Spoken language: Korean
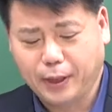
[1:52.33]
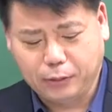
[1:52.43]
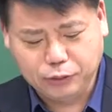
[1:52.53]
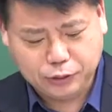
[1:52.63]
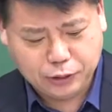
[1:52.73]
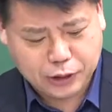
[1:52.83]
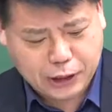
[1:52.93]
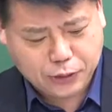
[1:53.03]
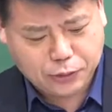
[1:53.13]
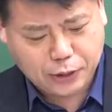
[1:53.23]
무슨
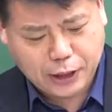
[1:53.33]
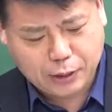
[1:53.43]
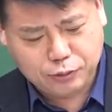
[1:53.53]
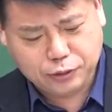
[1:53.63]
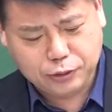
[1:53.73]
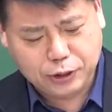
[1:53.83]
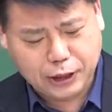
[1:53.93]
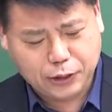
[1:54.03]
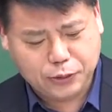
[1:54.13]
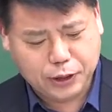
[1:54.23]
작용과 무슨
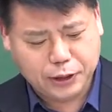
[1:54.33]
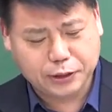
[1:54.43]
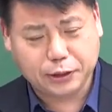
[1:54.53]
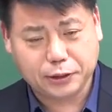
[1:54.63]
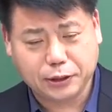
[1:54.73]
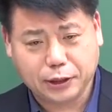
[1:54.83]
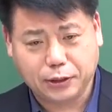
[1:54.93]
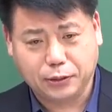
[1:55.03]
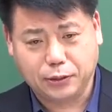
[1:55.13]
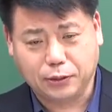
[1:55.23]
작용이
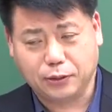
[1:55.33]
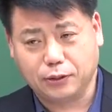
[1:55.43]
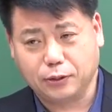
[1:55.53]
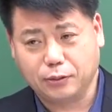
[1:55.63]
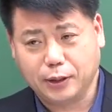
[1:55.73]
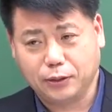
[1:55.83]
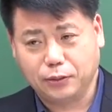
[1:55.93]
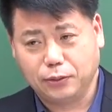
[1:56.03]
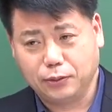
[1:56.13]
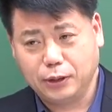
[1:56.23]
있었어요?
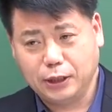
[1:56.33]
바로